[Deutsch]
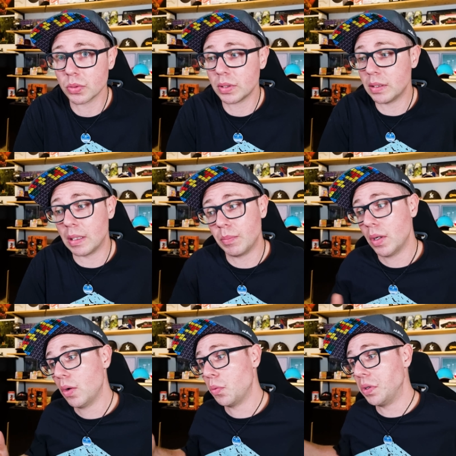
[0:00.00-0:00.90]
Und in dem
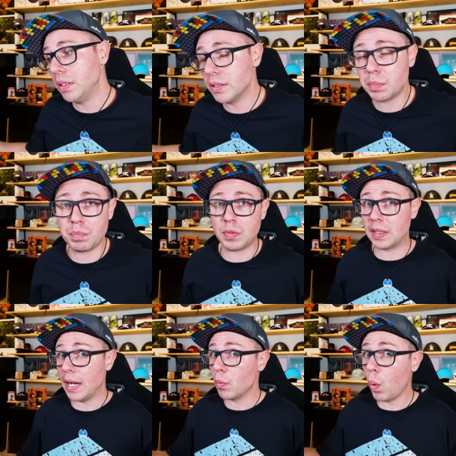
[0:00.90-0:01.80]
Release
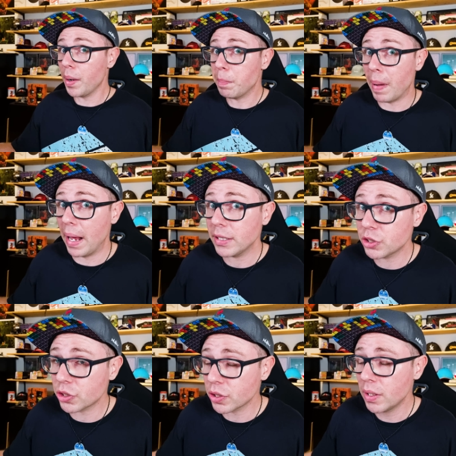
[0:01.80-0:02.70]
Day One
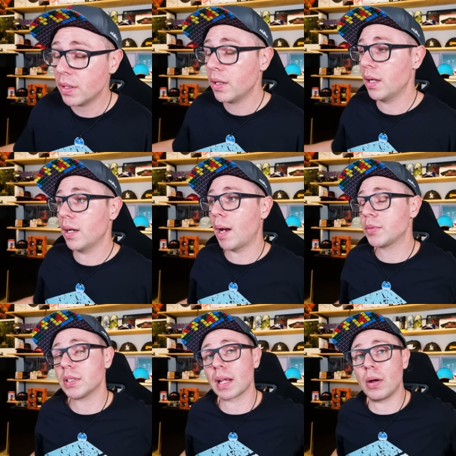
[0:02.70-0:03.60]
Patch äh, haben
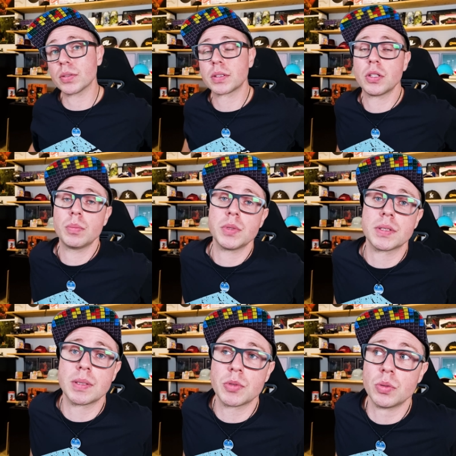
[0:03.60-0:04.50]
sie den rausgenommen.
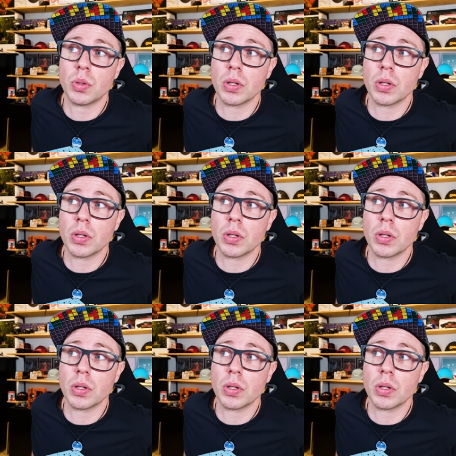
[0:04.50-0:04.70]
Jetzt gibt es nur